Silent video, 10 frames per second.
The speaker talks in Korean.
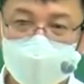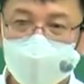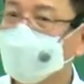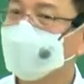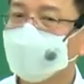
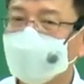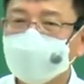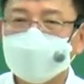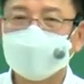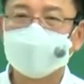없어
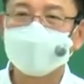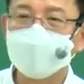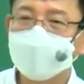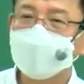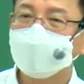보이니까 좀
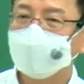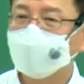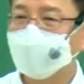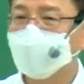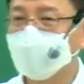있어
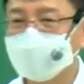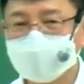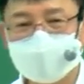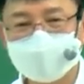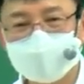보이려고
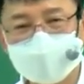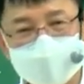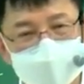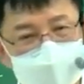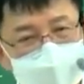포장된 말이
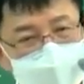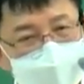뭐다?